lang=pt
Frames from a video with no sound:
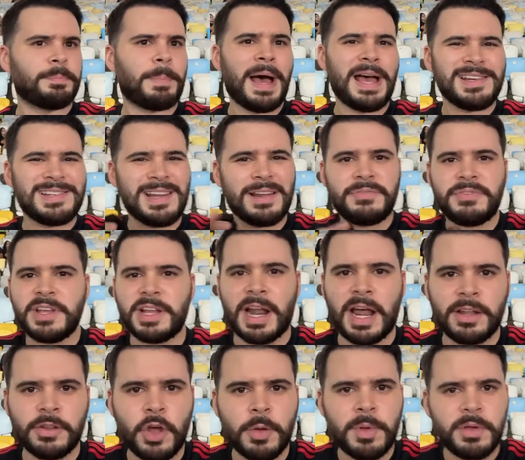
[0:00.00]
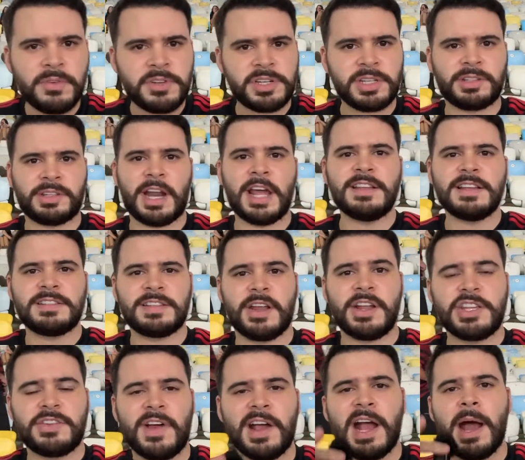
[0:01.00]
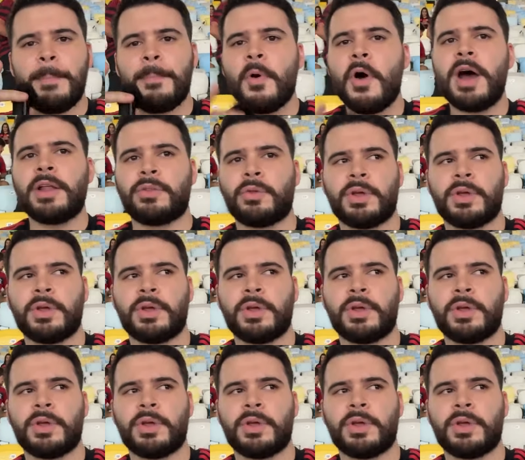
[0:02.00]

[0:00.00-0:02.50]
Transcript: página virada 2023, esse ano a gente vai ganhar a porra